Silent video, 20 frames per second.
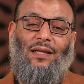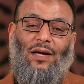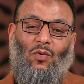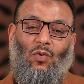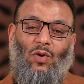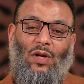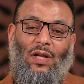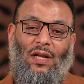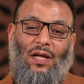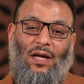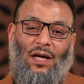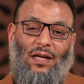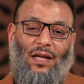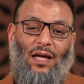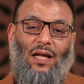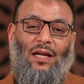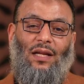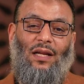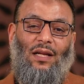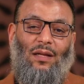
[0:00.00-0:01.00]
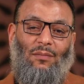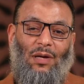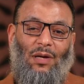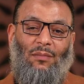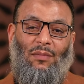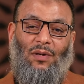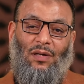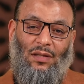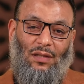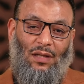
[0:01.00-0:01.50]
تقول الان ان
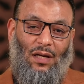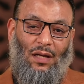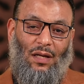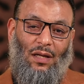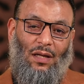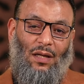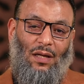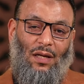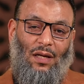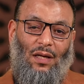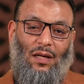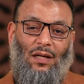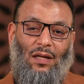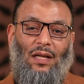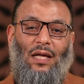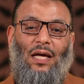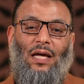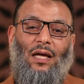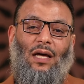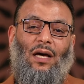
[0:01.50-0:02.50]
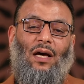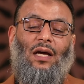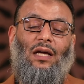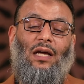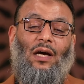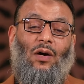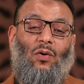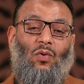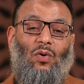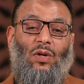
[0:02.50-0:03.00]
الامام الرضا لا
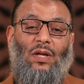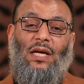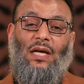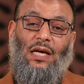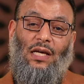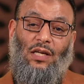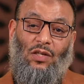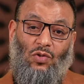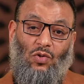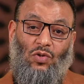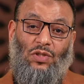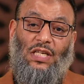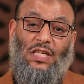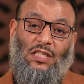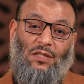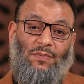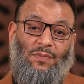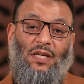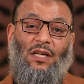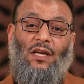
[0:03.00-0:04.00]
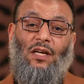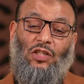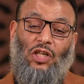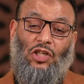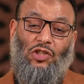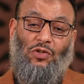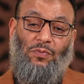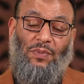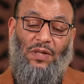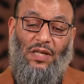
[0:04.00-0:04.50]
يقول لا يجوز تسبيه
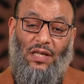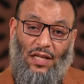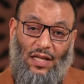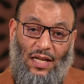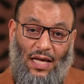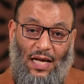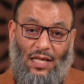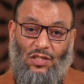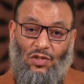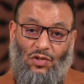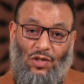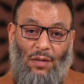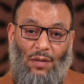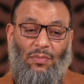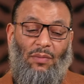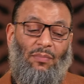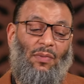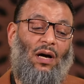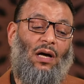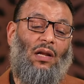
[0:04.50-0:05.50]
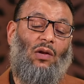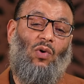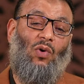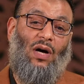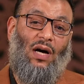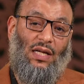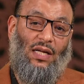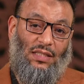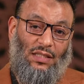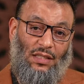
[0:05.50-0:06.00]
تشبيه الله عز وجل
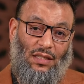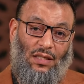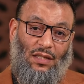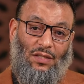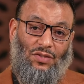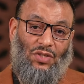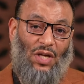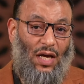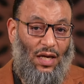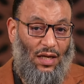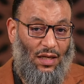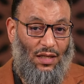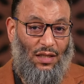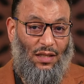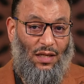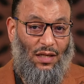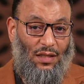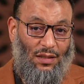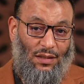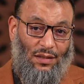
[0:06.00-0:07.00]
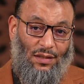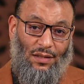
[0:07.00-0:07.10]
بمخلوقاته صح كده